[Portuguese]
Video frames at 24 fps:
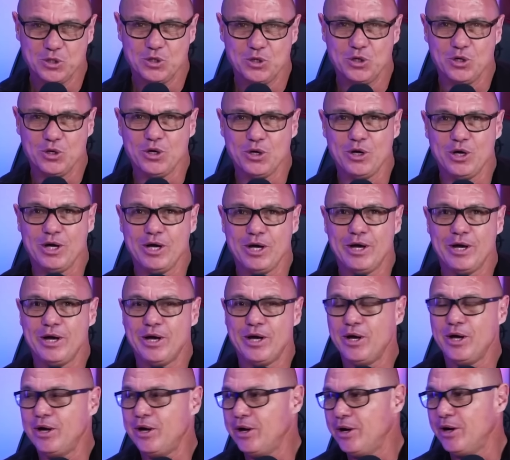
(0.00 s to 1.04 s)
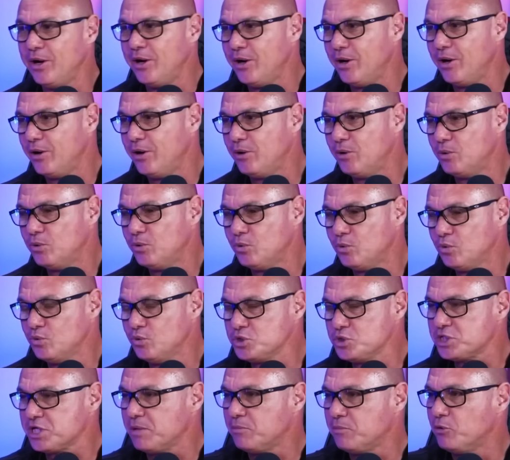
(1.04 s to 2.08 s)
É, um
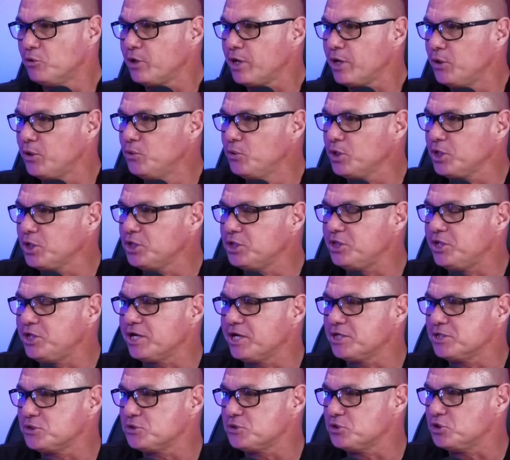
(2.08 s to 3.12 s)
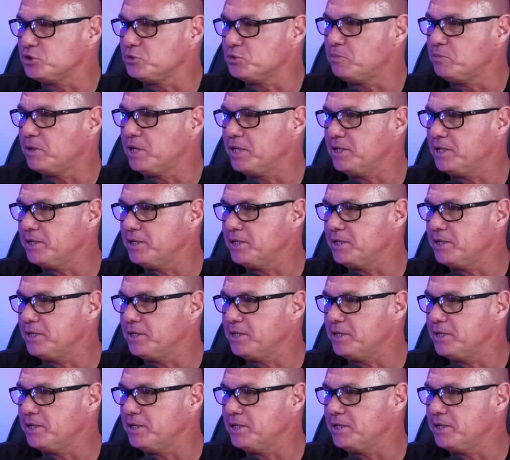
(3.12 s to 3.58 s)
samurai nunca entrega sua espada.